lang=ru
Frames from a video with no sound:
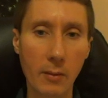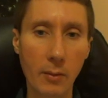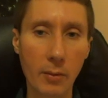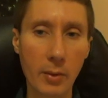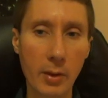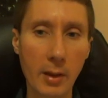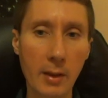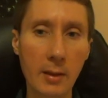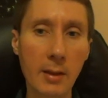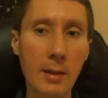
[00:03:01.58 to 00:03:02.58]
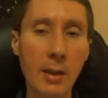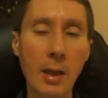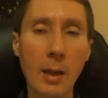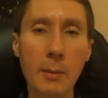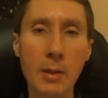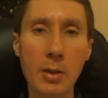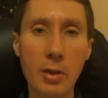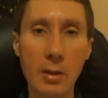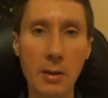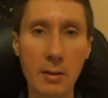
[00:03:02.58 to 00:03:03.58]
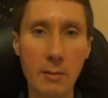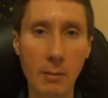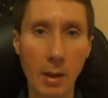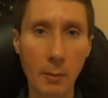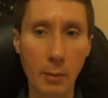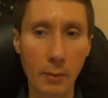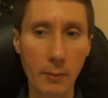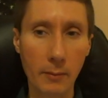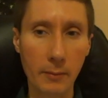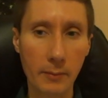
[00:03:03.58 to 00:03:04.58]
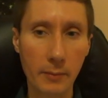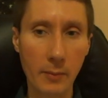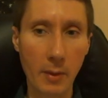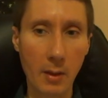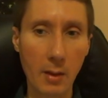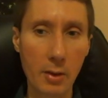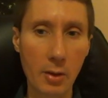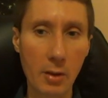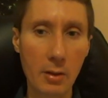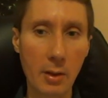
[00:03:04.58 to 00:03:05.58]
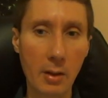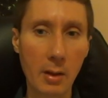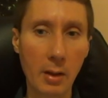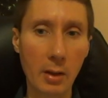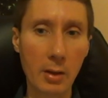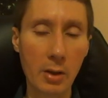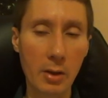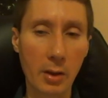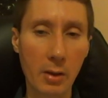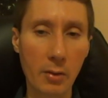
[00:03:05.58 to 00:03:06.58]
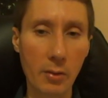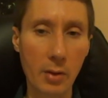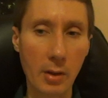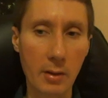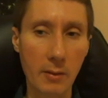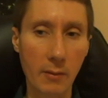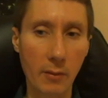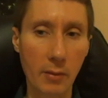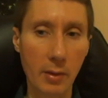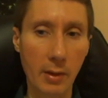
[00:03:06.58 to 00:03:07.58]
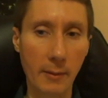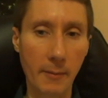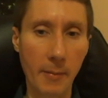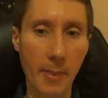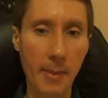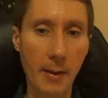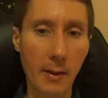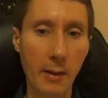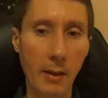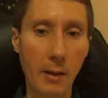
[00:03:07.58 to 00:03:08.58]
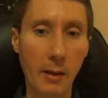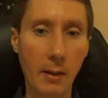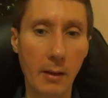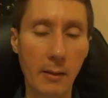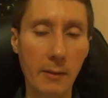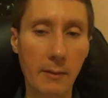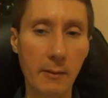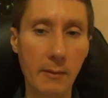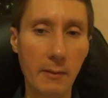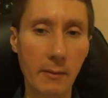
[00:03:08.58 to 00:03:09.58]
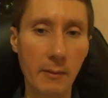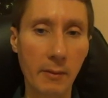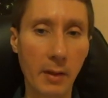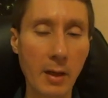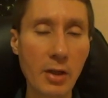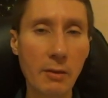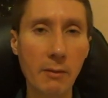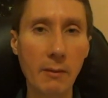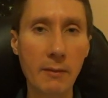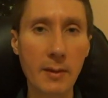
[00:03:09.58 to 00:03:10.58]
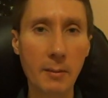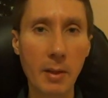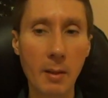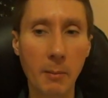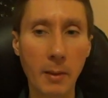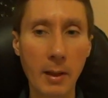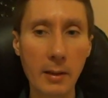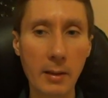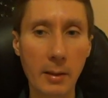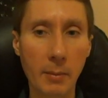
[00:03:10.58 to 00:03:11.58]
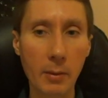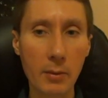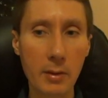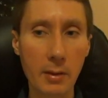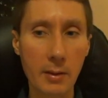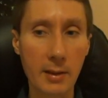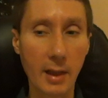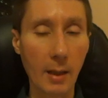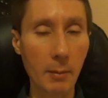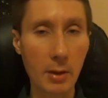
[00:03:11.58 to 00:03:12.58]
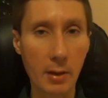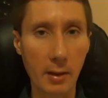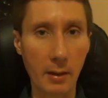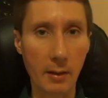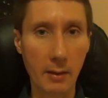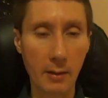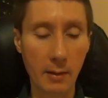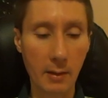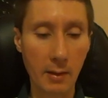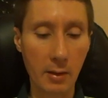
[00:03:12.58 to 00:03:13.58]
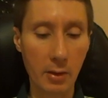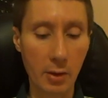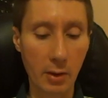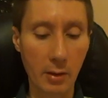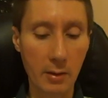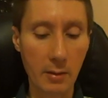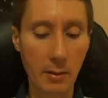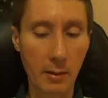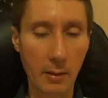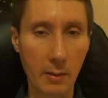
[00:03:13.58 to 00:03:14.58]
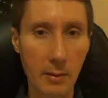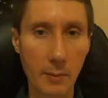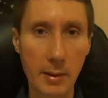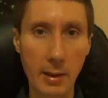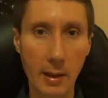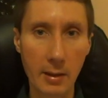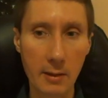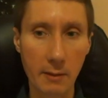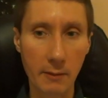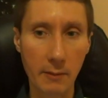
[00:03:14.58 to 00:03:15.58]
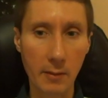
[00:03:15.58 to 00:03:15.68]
уже наделяемся через маму, через энергетических существ, уже а, выращиваем в себе импланты и плюс сами же через а, специалистов